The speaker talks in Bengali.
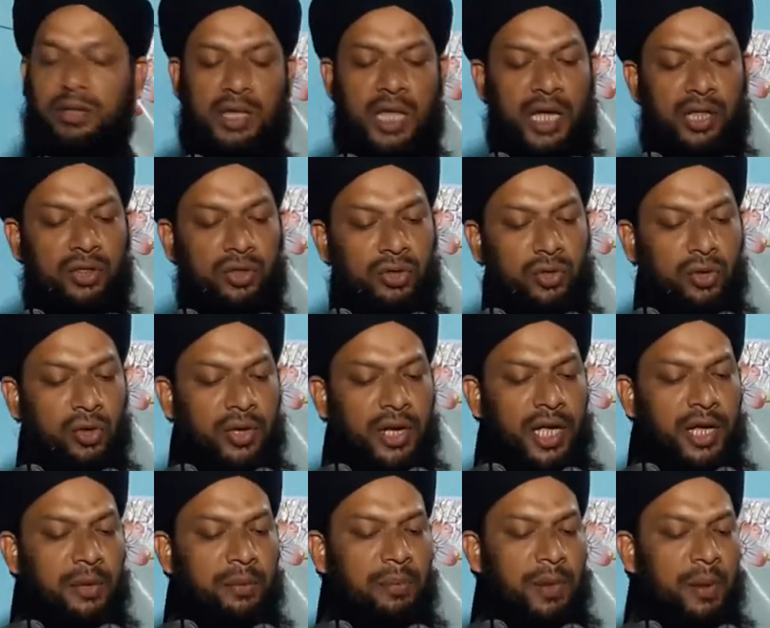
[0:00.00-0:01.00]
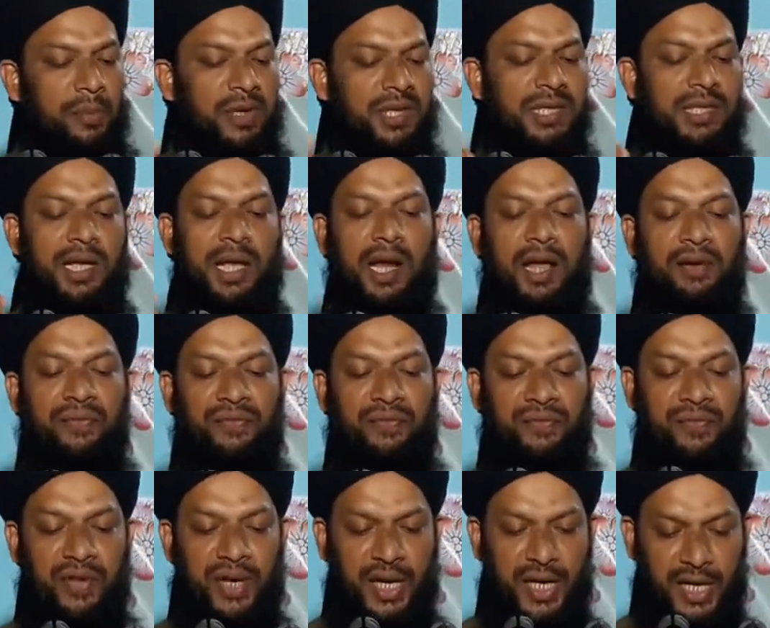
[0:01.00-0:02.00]
তাৎক্ষণিকভাবে সালাম
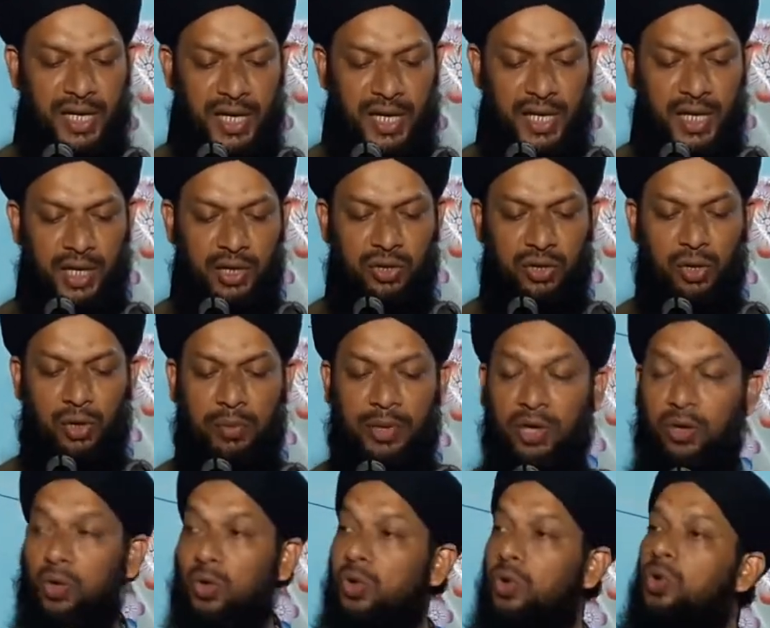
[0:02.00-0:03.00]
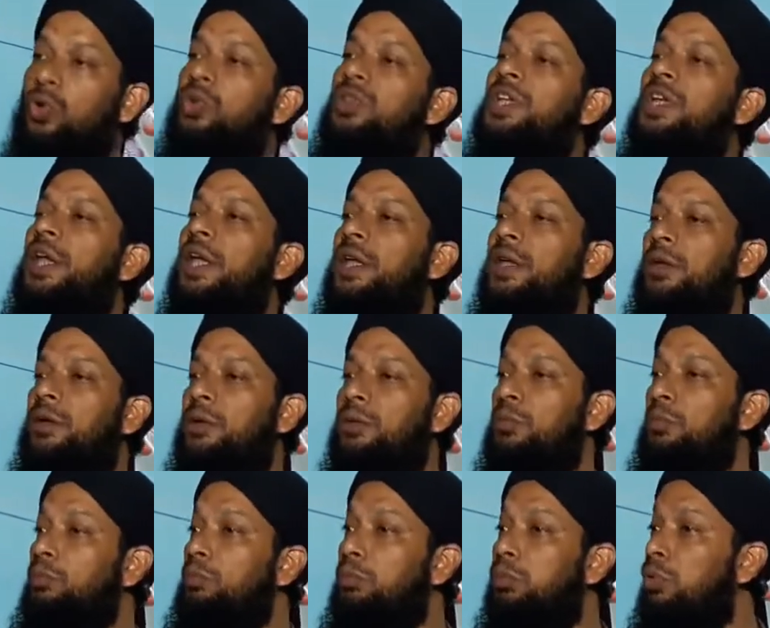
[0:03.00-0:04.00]
ফিরিয়ে নেয় তবে কোনো ক্ষতি নেই
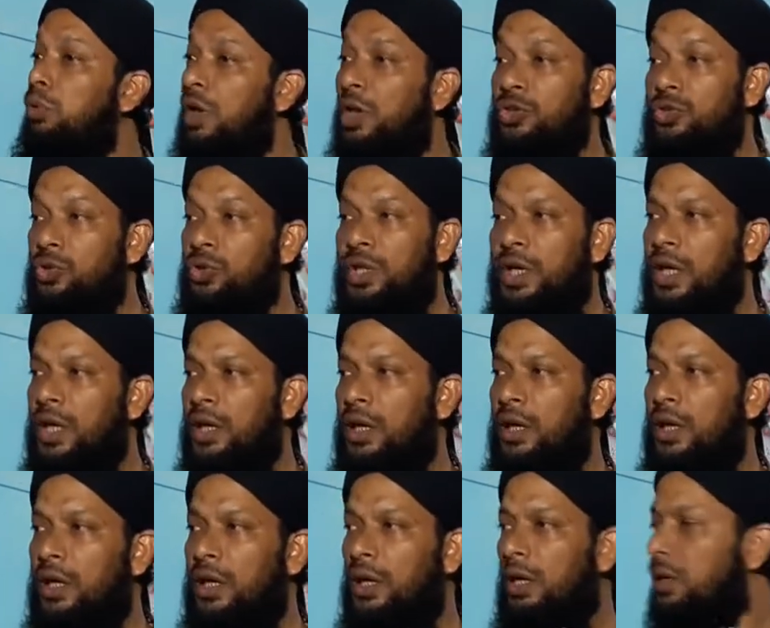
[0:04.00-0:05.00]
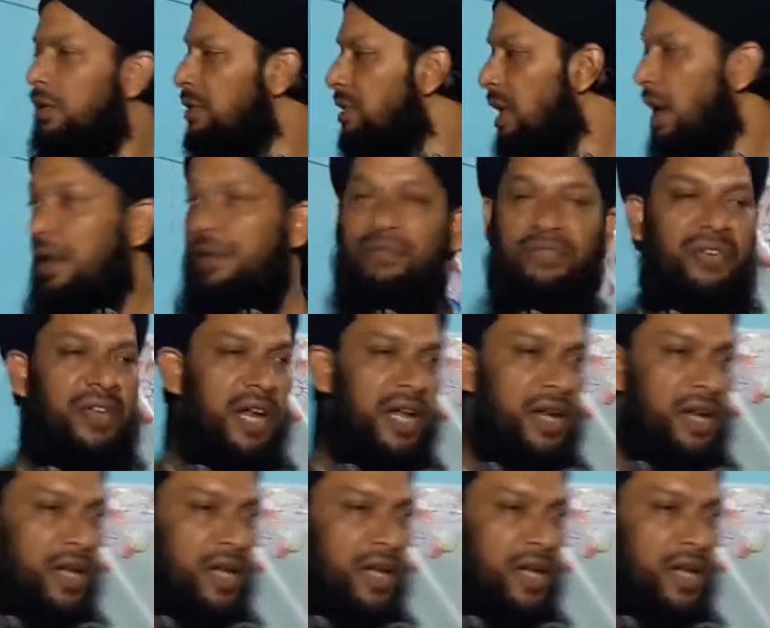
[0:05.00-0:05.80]
বুলে যদি সালাম ফিরিয়ে